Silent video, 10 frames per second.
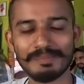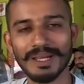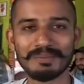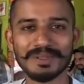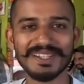
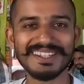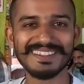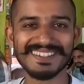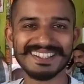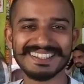पालमपुर की
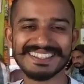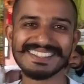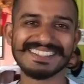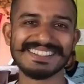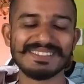ओर
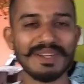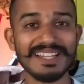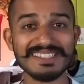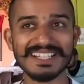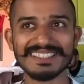
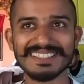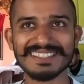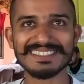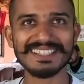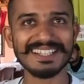वैजनाथ
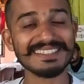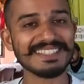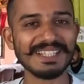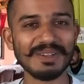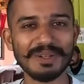इधर से ना
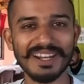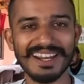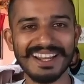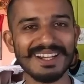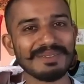अस्सी किलोमीटर
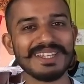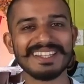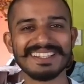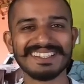रह गया अभी